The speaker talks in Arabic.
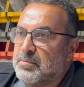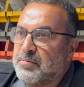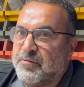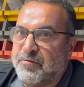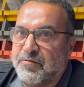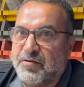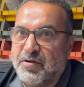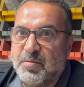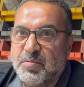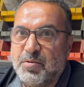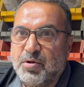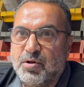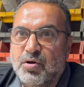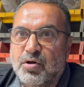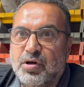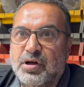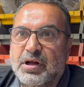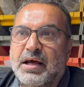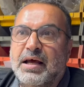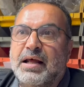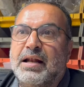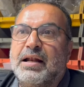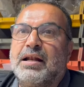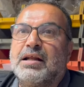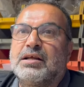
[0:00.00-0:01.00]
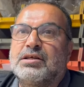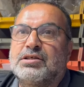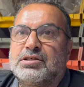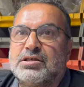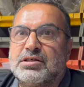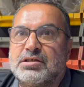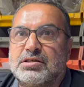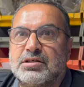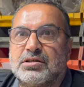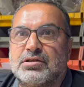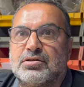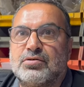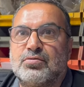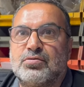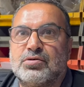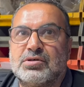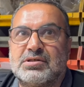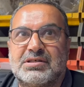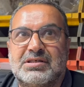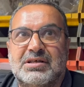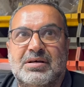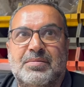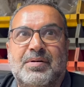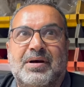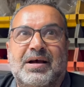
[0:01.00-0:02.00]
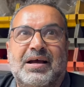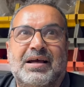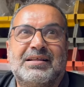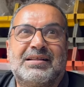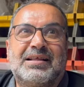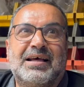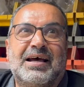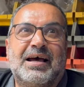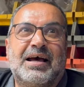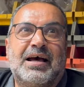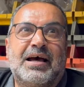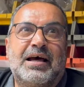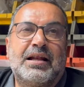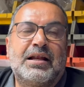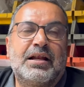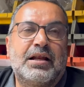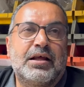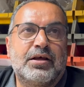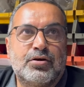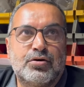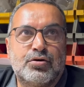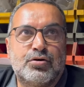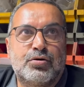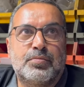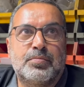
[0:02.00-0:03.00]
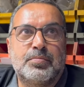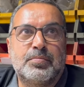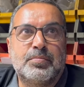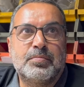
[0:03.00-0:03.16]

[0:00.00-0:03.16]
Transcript: فيلم هون اقل شيء ستة ونص سبعة هيدا اقل يوم